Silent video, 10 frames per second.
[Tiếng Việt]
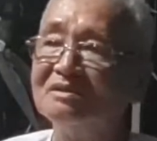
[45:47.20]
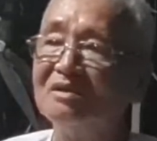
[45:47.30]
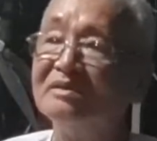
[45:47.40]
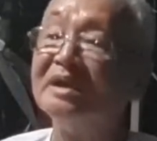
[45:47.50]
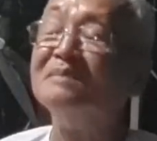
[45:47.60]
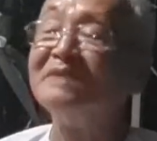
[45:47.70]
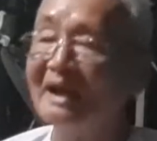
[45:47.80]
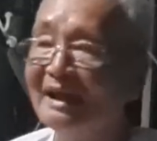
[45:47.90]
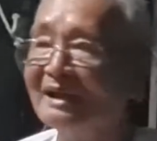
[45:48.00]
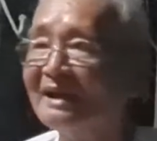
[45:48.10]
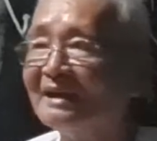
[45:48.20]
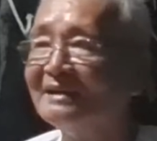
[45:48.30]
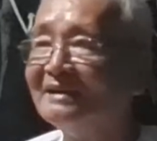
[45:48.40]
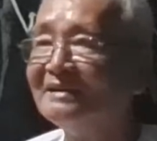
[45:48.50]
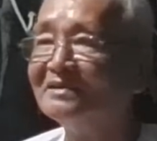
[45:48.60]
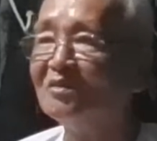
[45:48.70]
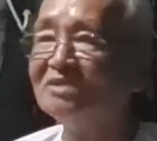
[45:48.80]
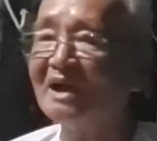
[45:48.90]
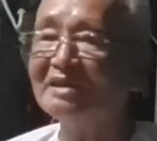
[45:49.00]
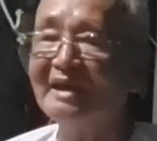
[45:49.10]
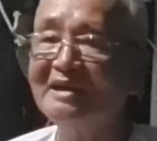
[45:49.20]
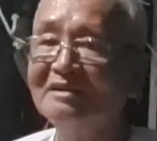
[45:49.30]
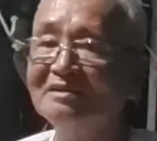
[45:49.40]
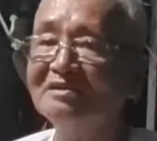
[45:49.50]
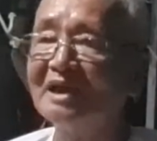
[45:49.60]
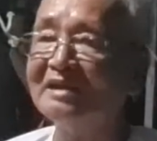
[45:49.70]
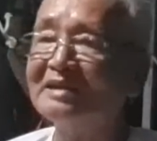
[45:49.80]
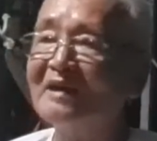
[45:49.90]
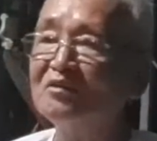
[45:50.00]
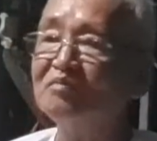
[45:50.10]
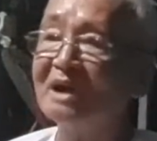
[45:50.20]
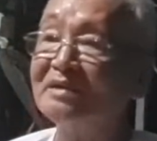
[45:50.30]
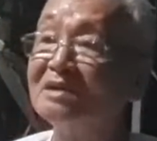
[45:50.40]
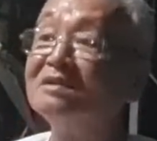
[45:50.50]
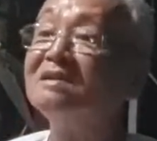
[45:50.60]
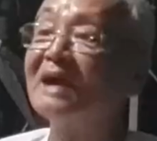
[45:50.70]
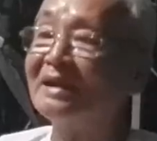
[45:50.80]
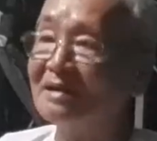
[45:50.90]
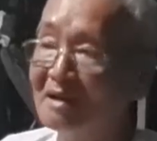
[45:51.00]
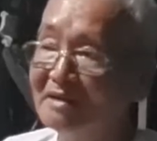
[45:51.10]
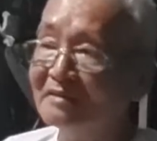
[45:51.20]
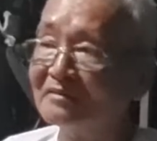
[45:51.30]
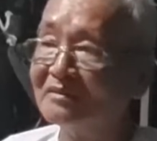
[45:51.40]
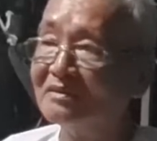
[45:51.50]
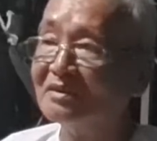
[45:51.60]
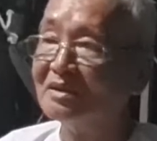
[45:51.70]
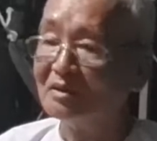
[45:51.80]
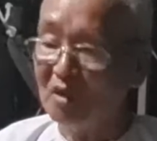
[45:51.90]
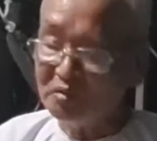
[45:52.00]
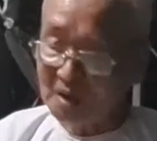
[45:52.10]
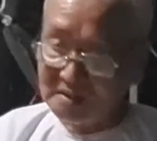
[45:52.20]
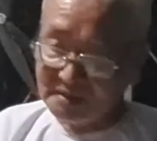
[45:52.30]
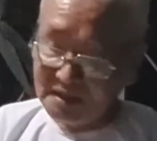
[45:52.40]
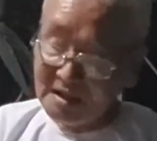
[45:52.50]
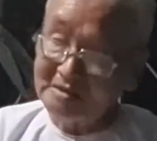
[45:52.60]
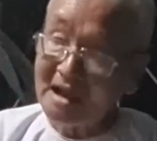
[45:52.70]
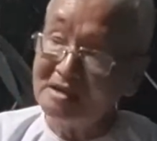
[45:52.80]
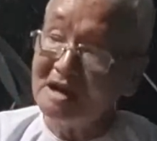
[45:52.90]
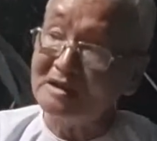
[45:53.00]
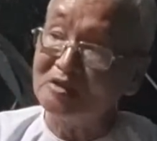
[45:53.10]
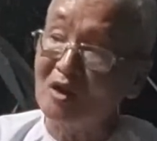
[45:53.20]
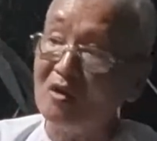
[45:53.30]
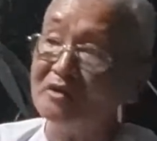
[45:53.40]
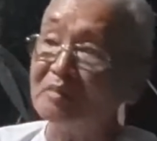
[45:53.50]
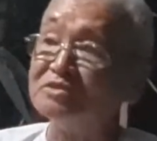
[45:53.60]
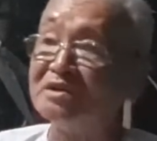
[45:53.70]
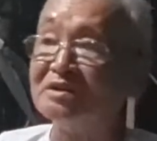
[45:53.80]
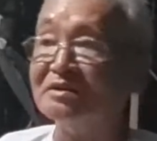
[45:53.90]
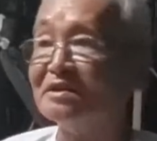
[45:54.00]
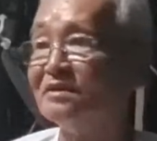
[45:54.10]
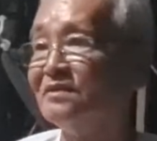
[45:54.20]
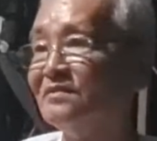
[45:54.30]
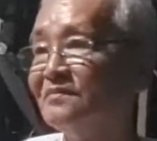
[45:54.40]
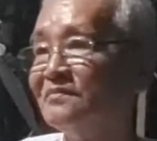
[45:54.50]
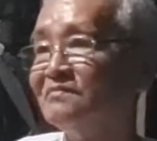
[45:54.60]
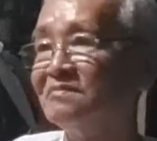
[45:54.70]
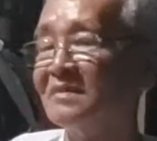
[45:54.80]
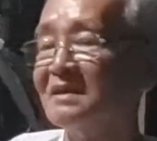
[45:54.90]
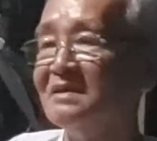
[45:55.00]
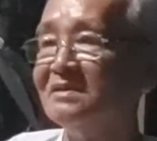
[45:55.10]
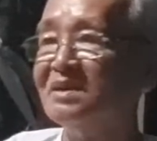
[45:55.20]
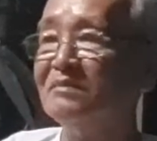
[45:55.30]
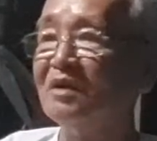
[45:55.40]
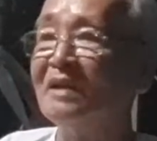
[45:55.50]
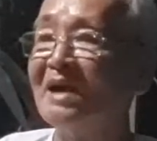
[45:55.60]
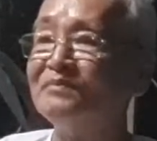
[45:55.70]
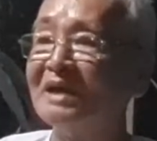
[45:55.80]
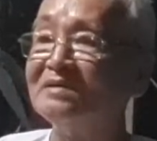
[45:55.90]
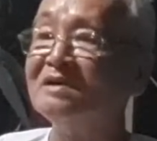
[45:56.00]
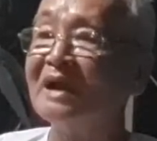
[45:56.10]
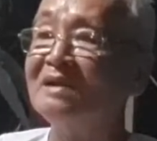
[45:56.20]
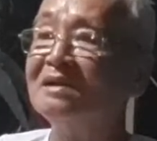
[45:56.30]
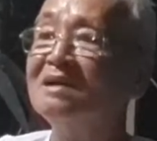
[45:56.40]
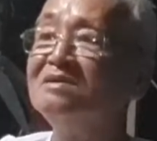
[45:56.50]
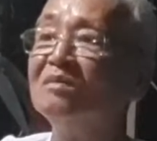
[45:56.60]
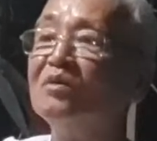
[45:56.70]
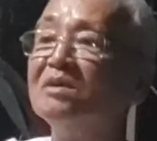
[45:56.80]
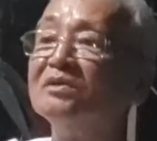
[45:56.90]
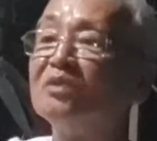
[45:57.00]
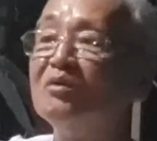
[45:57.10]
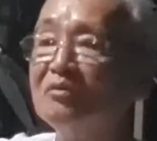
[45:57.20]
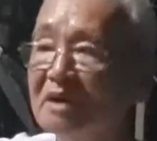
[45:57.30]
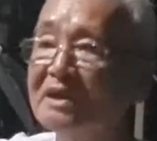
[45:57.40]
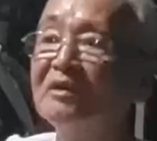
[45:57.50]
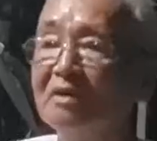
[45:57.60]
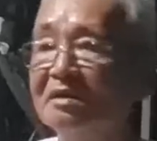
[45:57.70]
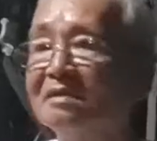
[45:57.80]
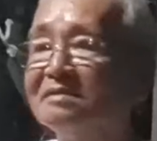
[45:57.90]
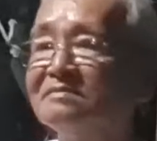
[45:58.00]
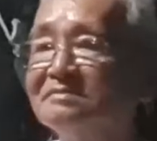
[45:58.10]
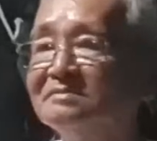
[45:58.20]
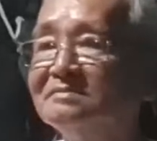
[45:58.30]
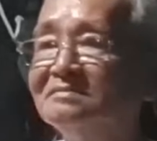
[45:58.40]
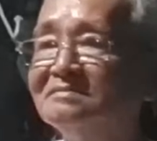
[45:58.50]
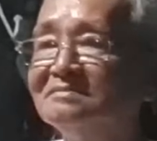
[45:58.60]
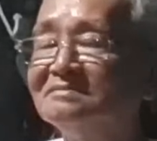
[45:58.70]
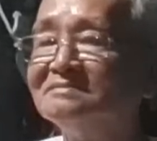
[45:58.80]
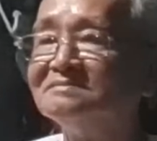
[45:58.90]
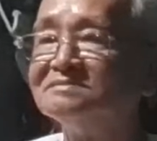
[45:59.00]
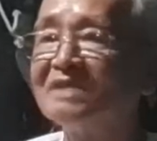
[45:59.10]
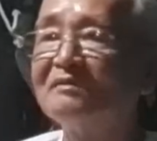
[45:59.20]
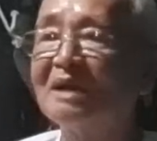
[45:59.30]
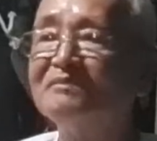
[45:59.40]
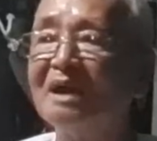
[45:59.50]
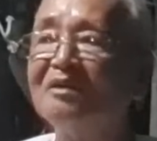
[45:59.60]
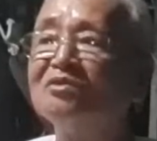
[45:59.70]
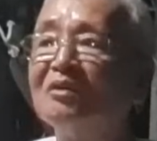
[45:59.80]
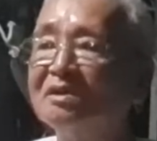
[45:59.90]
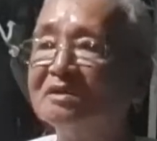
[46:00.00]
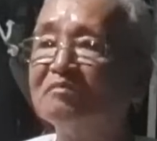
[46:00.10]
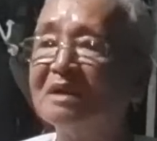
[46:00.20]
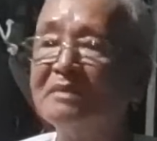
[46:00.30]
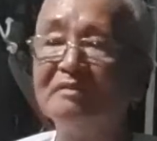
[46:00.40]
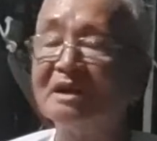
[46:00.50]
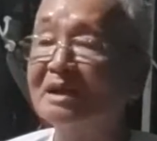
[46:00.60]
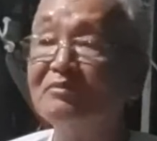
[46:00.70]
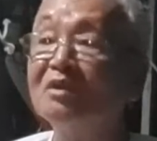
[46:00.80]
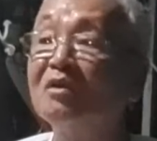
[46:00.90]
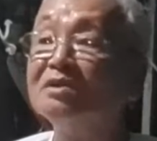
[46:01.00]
rồi nghiệm ra chúng ta thấy đó Đức Thầy trao chúng ta những đức hạnh lớn nó từng nét thang rất là nhỏ trong tình người nhưng mà nó làm thành đức hạnh lớn của một người tu để thôi theo cảm nhận của tôi trong tấm này đẳng cấm nó có